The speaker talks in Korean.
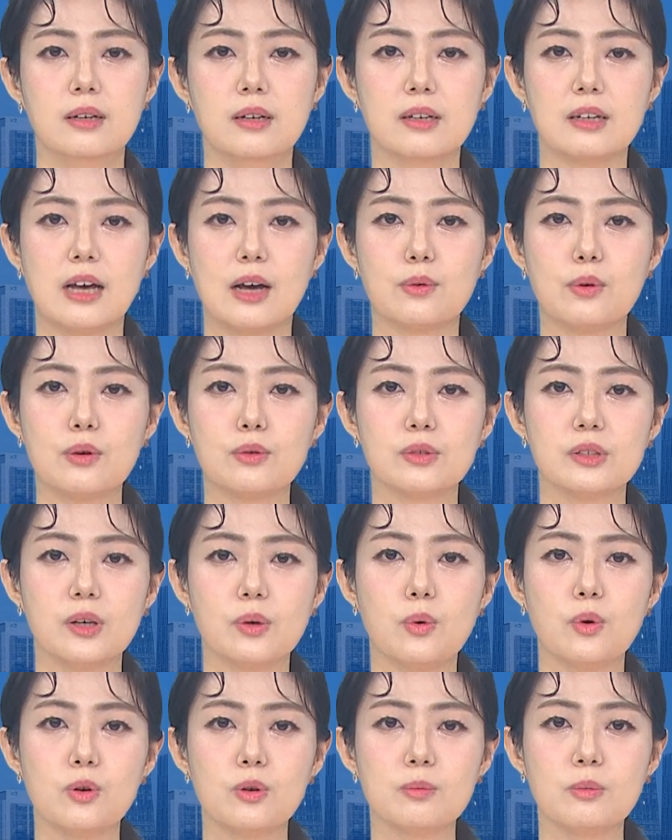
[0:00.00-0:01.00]

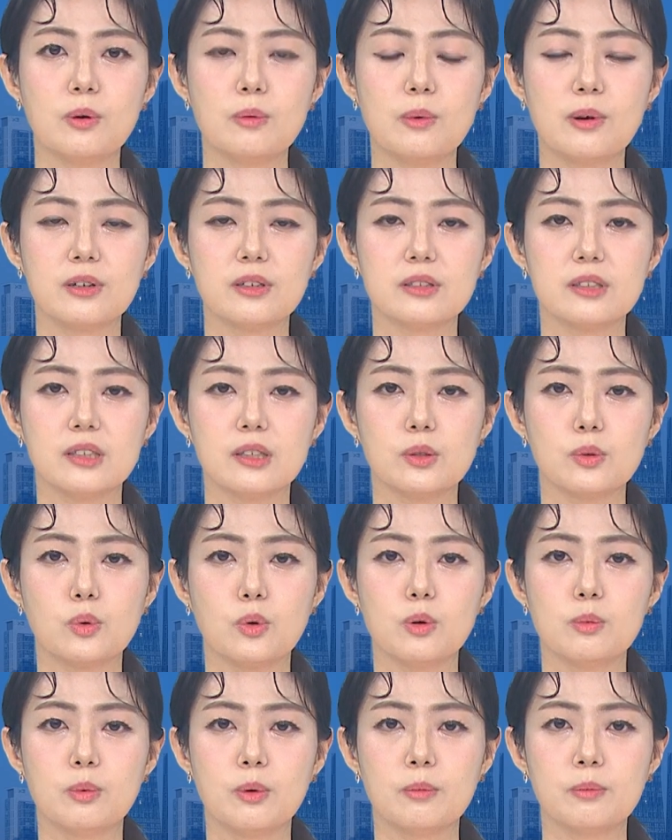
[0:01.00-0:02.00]
강화군이 홀몸 어르신
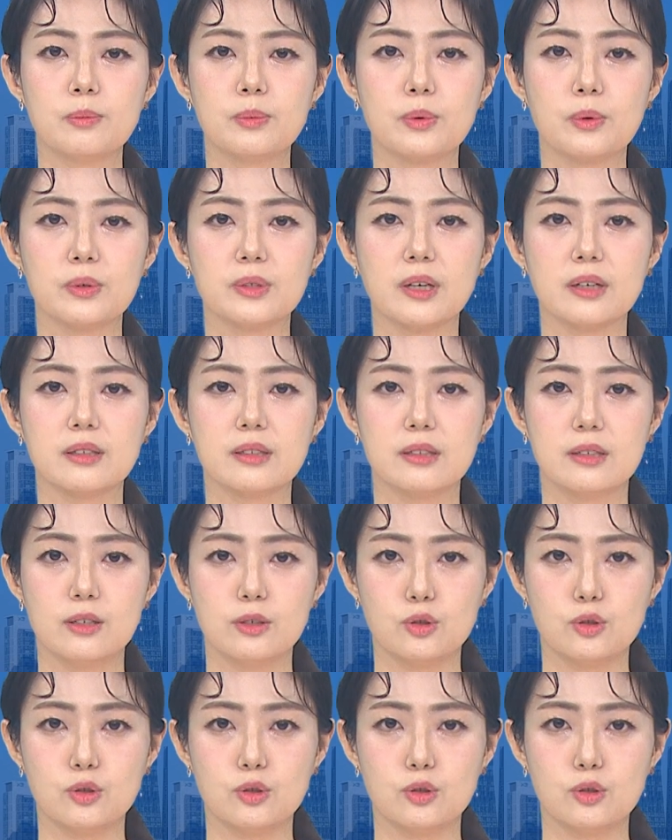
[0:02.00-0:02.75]
돌봄 프로젝트를